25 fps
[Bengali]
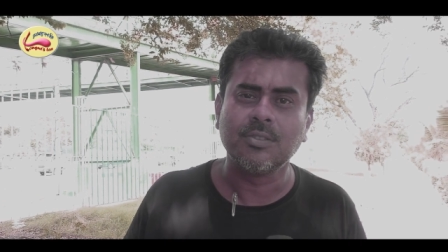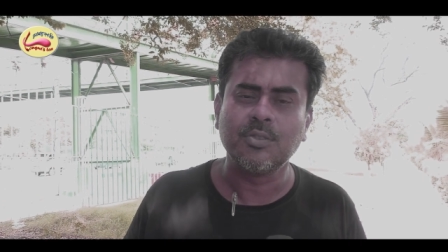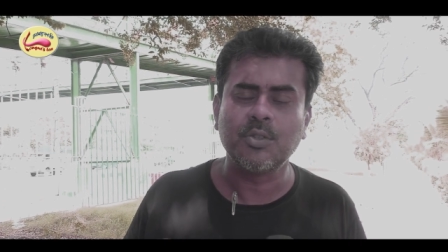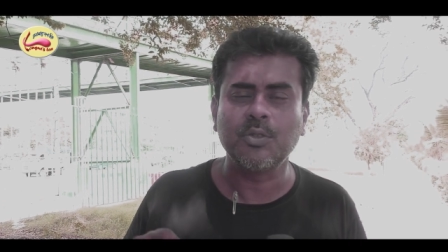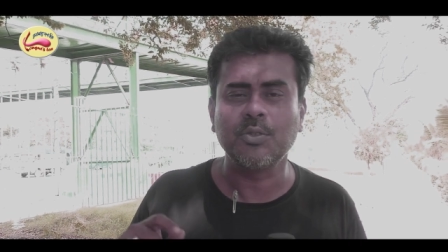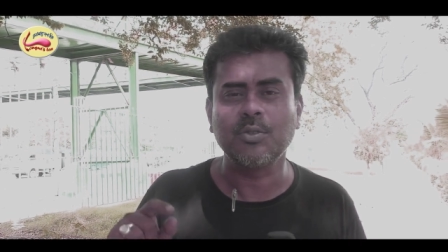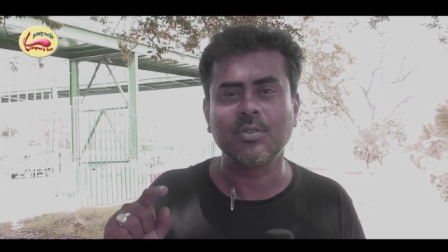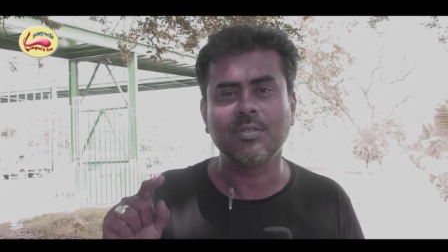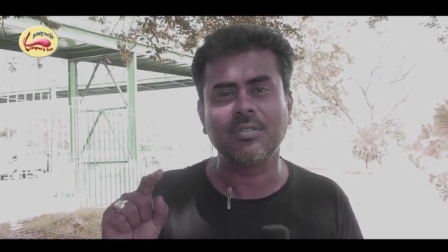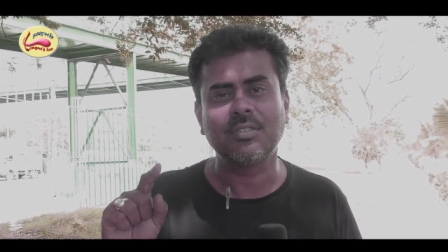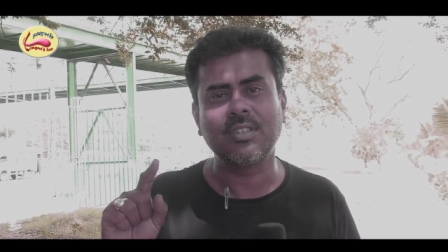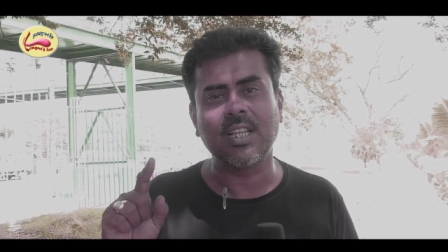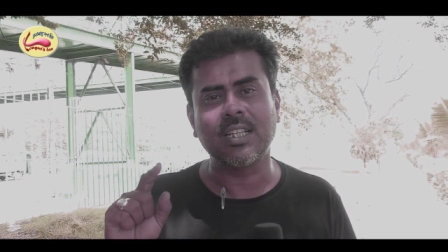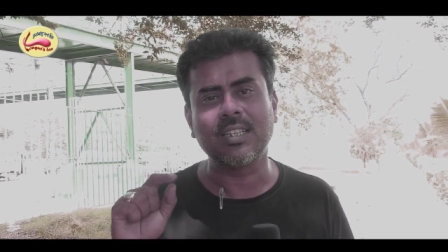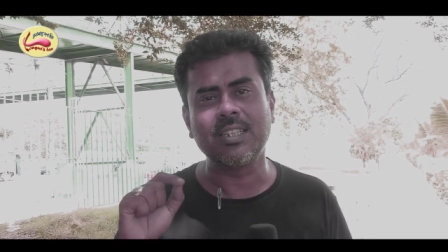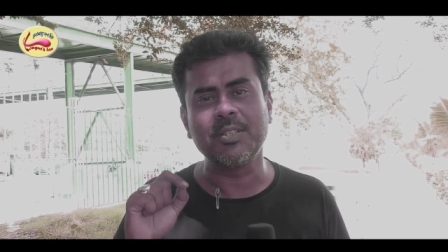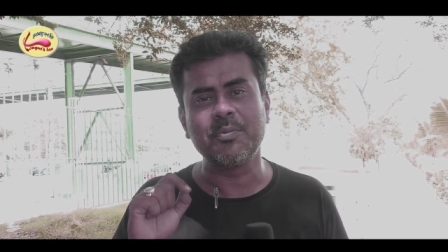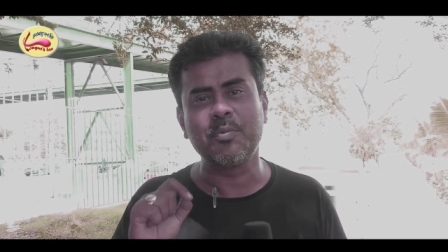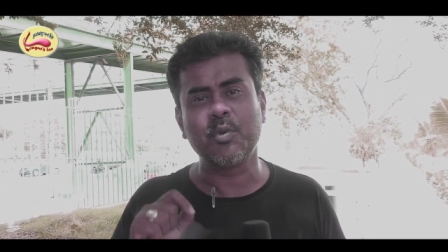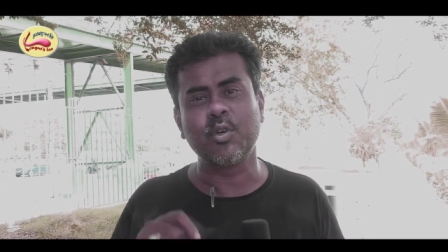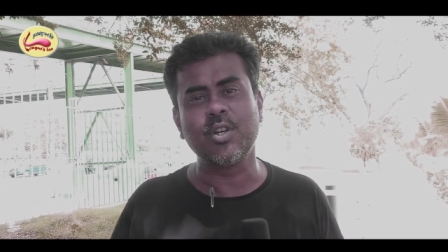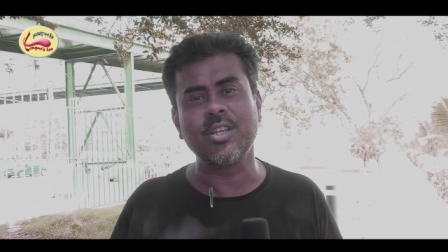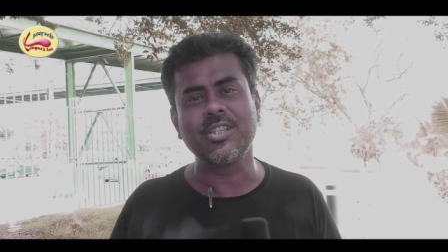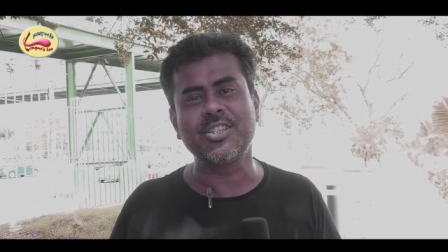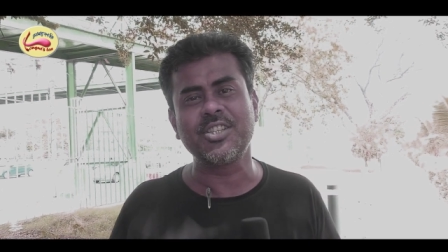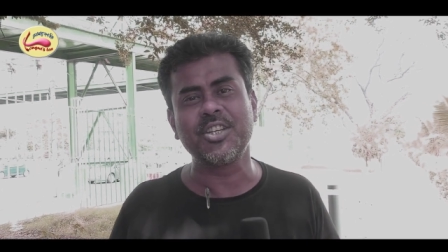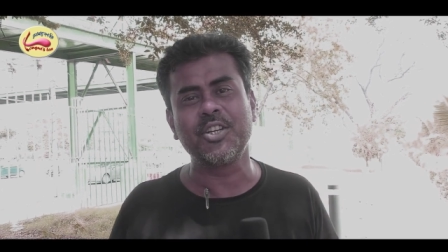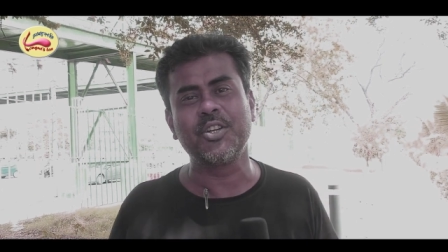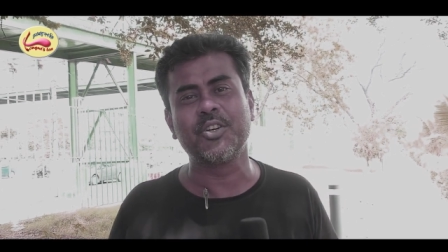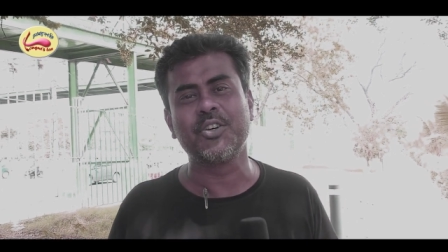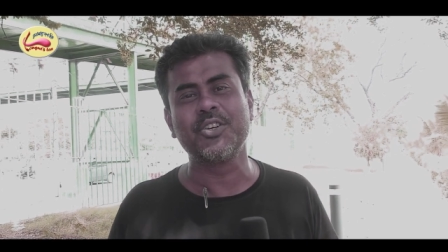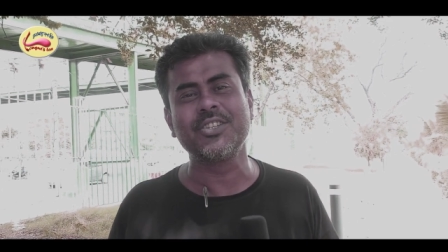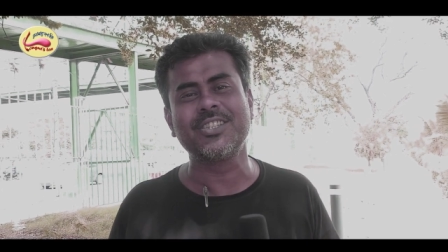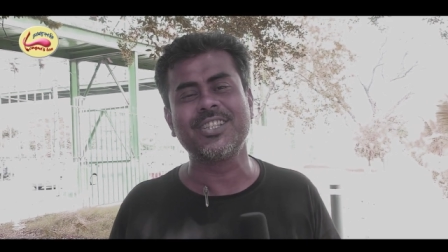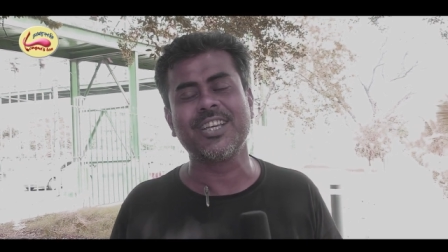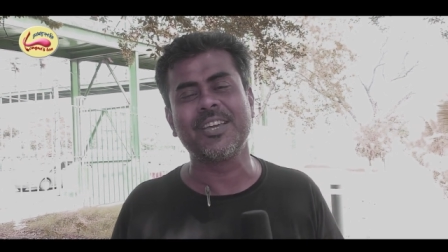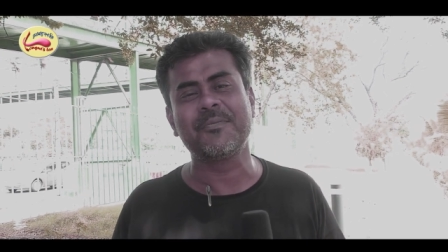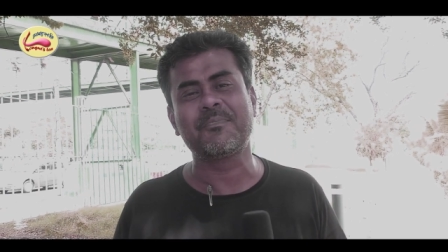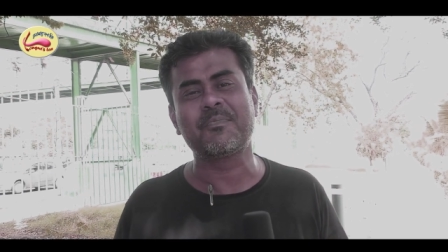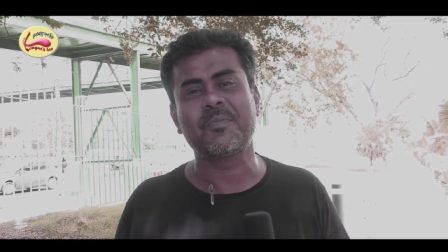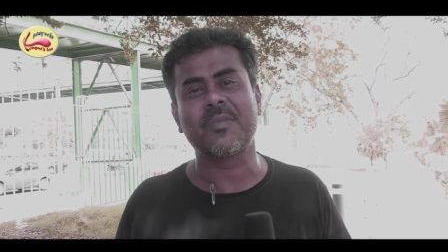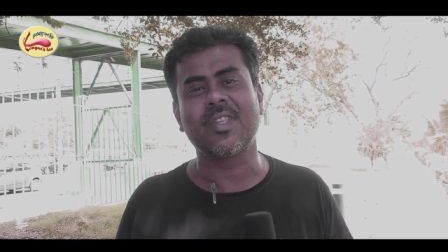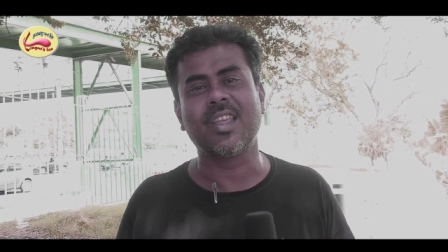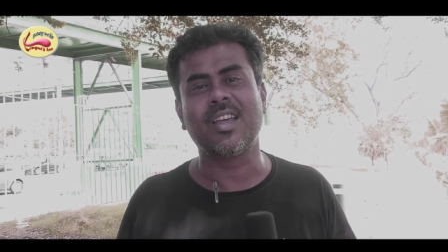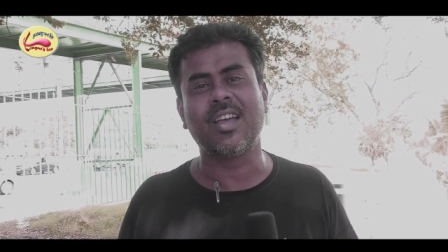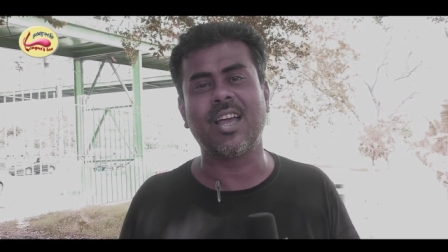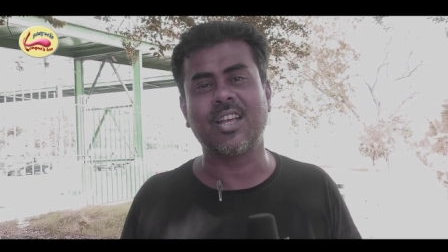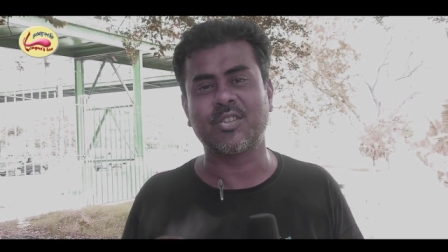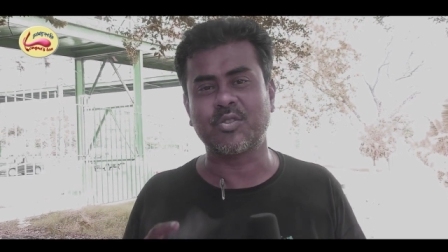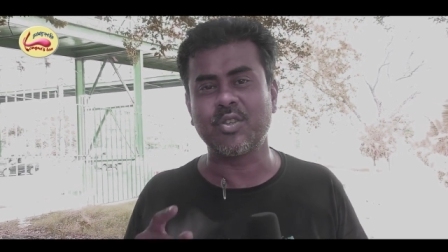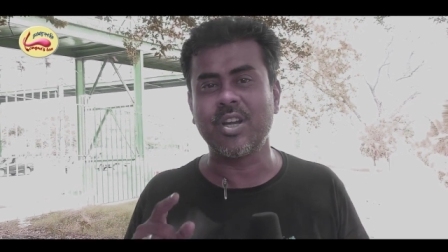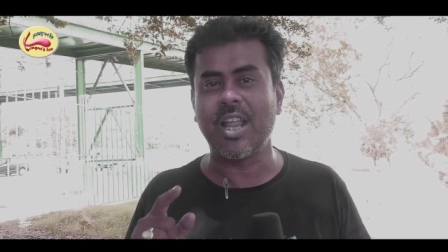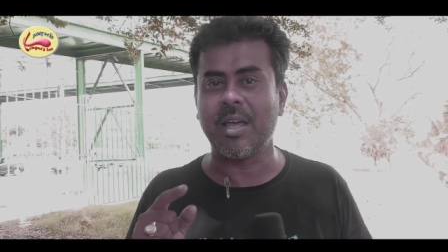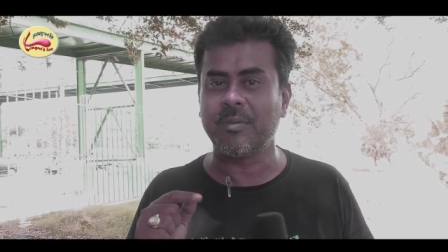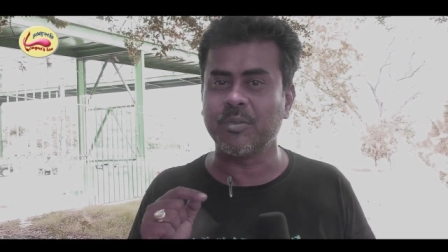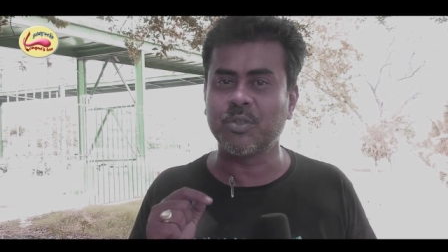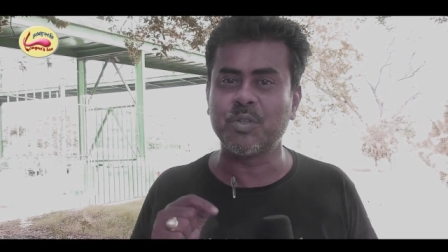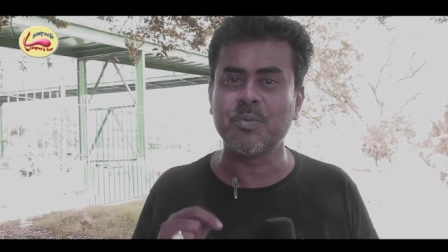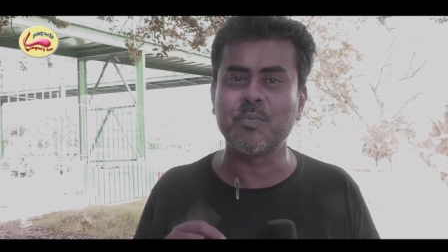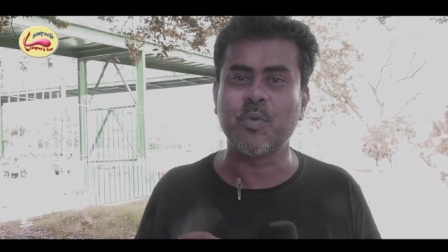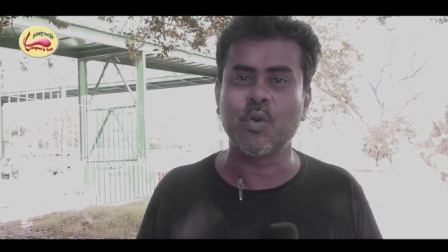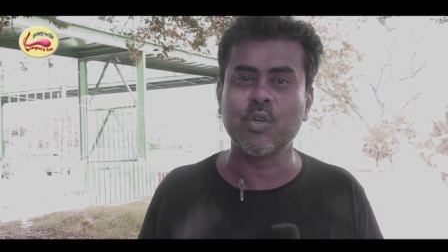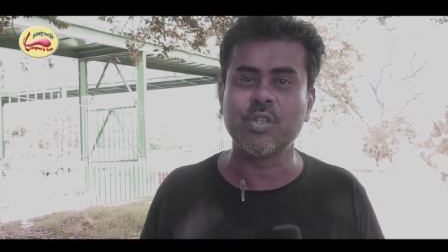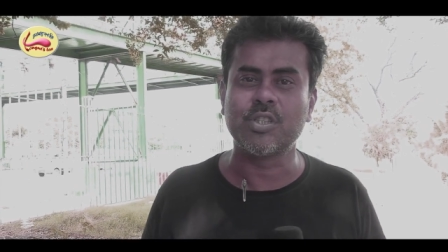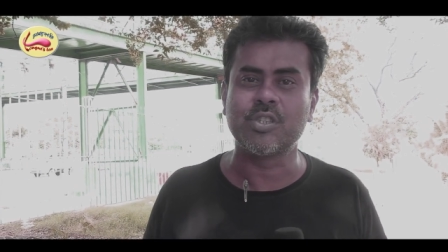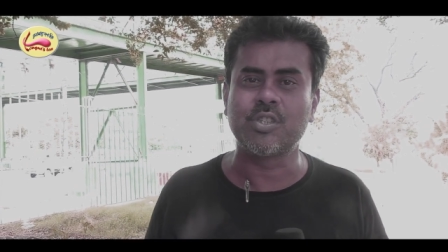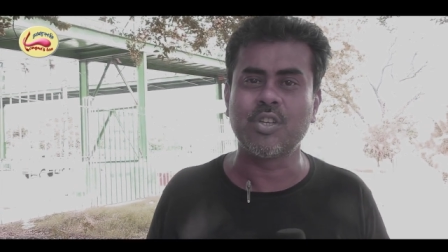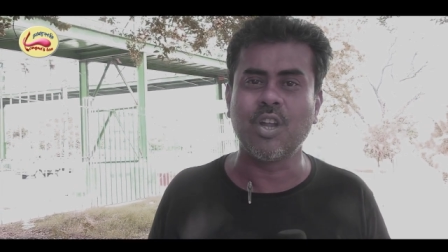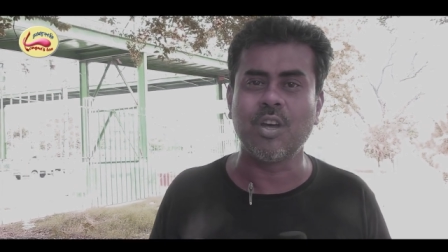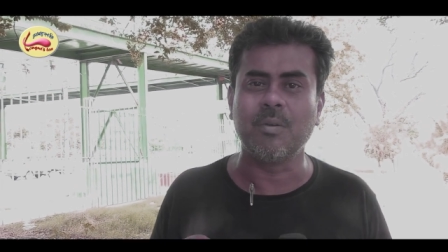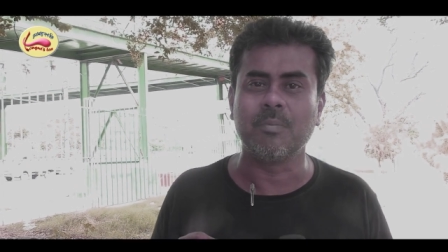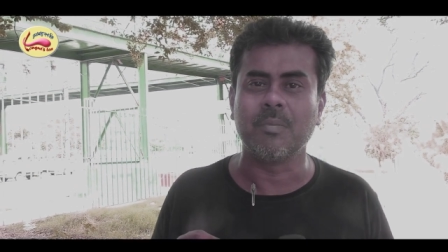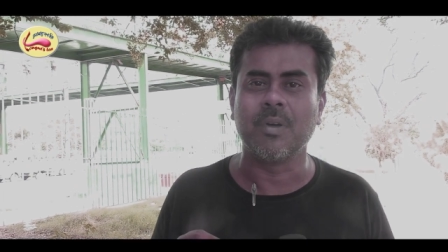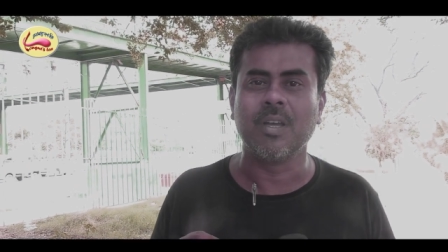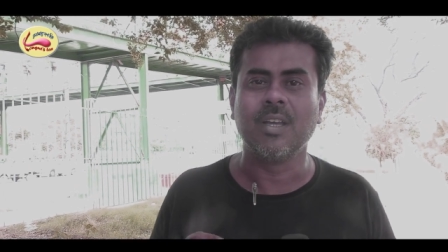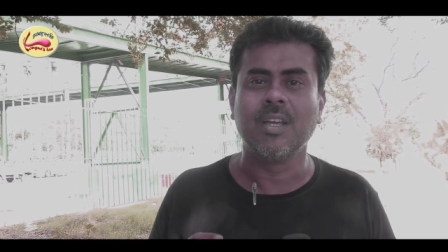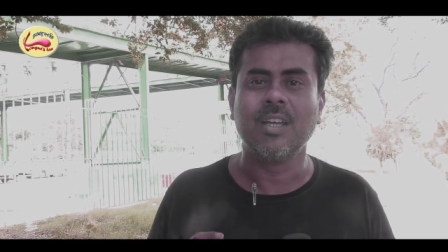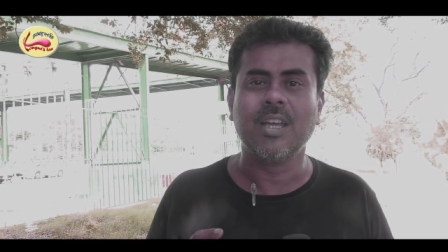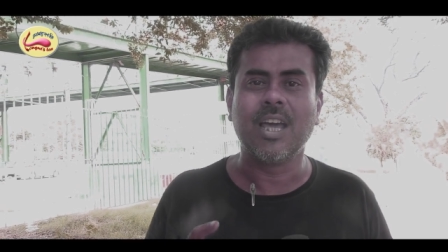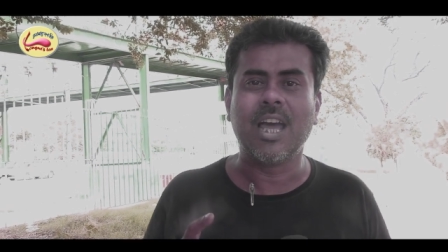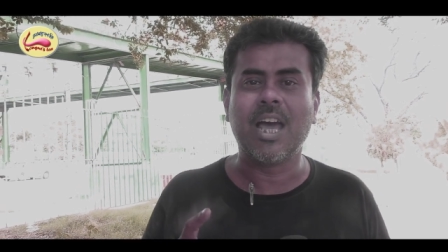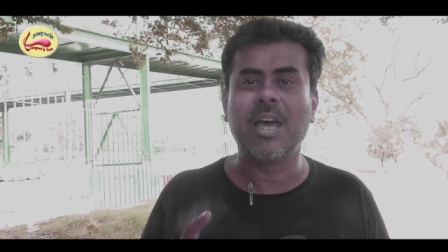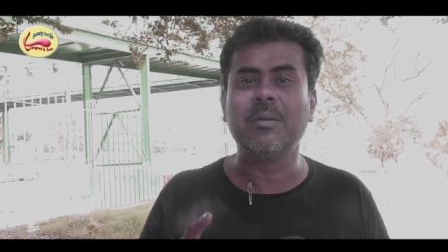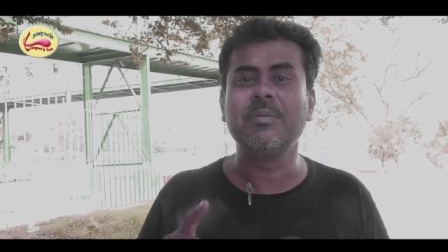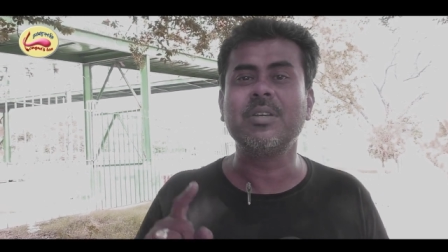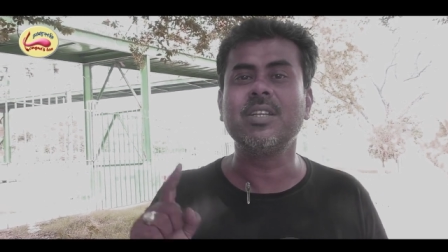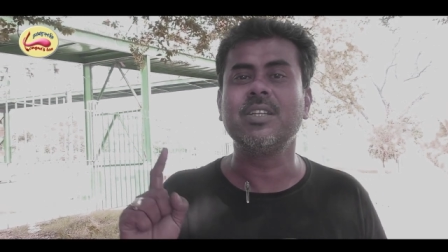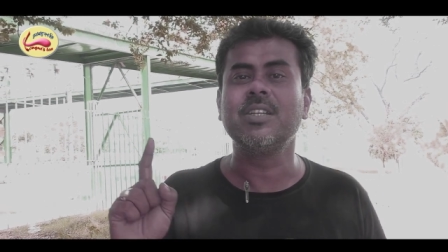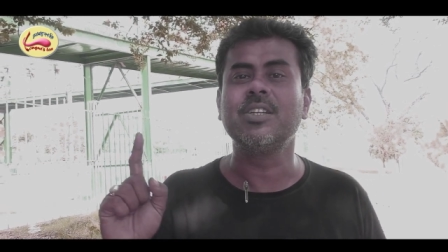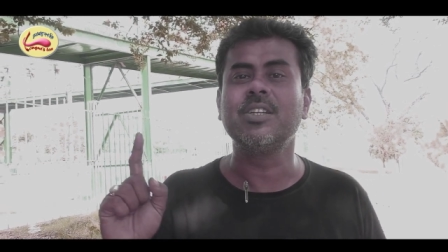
তো তাতে বলেছিল যে আসলে আমি তো বৈষ্ণব আমি